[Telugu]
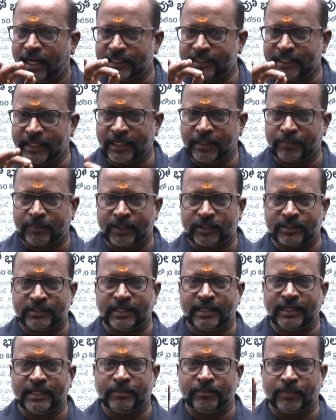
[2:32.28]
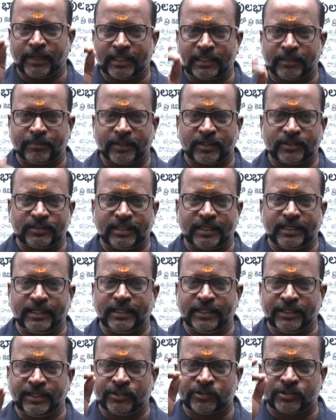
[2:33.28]
అధైర్యపడద్దండి బాధపడద్దండి
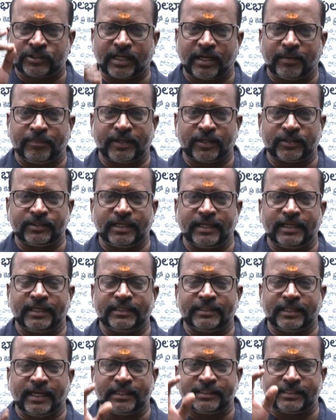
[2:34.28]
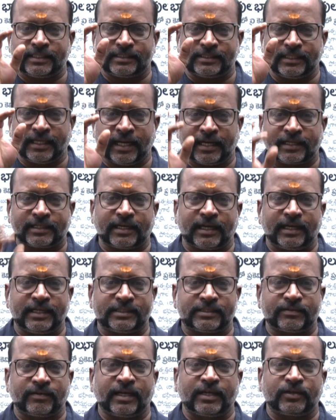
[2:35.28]
నిరుత్సాహపడద్దండి దయచేసి
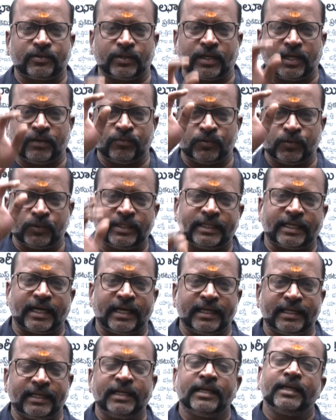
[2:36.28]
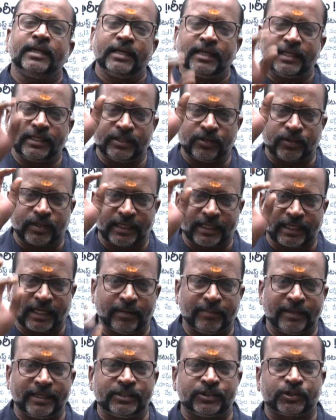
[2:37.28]
ఎలక్ట్రానిక్స్ వాళ్ళకు కూడా ఉంటాయి ఇది ఒకటి
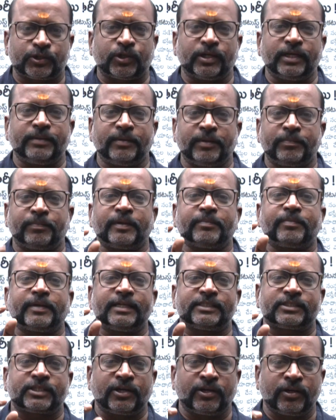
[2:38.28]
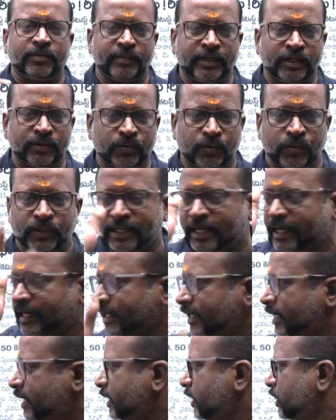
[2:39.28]
గమనించుకొని మీ ప్రిపరేషన్లో మీరు
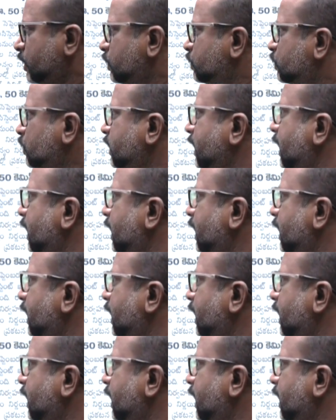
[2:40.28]
ఉండండి సో